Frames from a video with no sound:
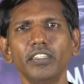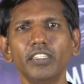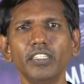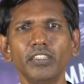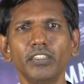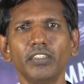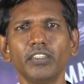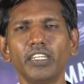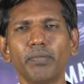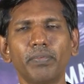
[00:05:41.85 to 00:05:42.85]
இது
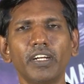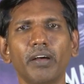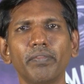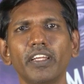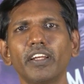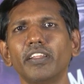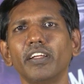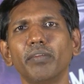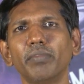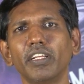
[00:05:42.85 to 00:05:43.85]
எப்படி அமைகிறது
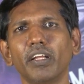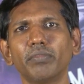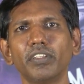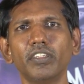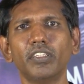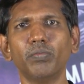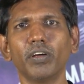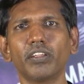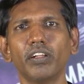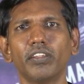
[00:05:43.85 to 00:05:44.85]
என்பதை நாம் சிந்தித்து
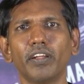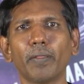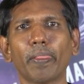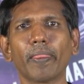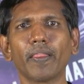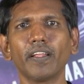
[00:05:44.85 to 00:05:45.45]
பார்த்தால் தெரியும்